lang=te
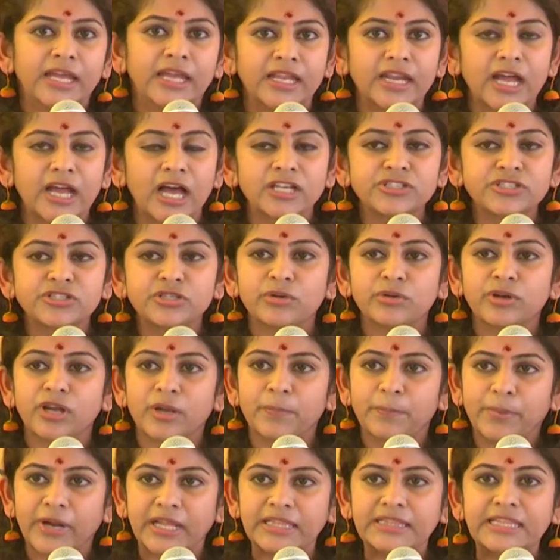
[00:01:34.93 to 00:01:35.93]
ఈ
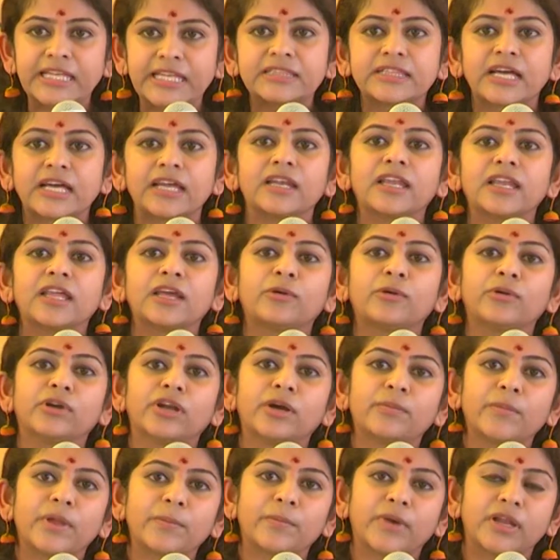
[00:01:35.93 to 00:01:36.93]
రాష్ట్రంలో ప్రతి తల్లి
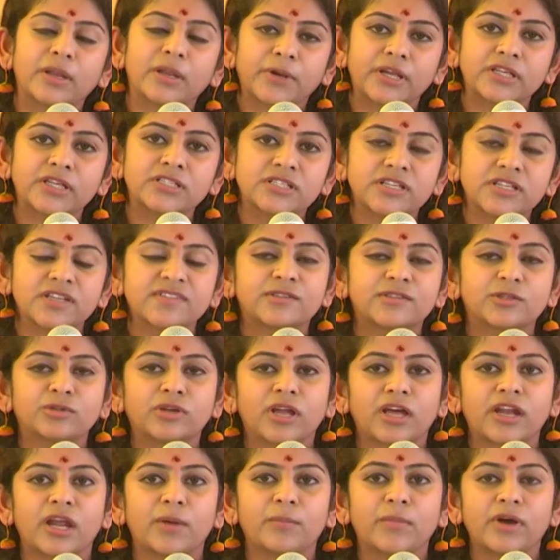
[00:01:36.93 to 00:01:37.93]
కూడా మిమ్మల్ని
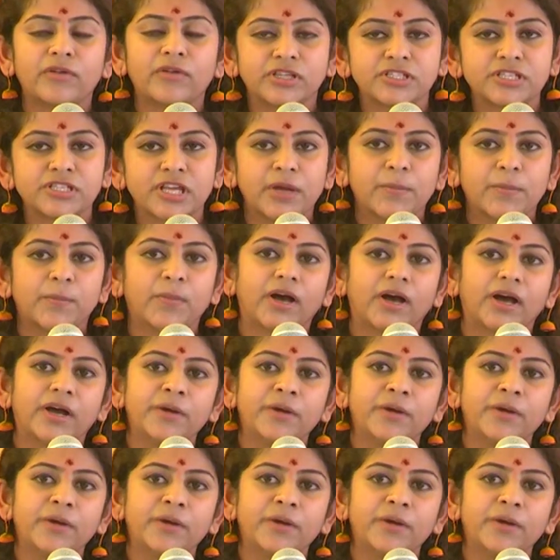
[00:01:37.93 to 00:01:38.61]
ప్రశ్నిస్తున్నారమ్మ విజయమ్మ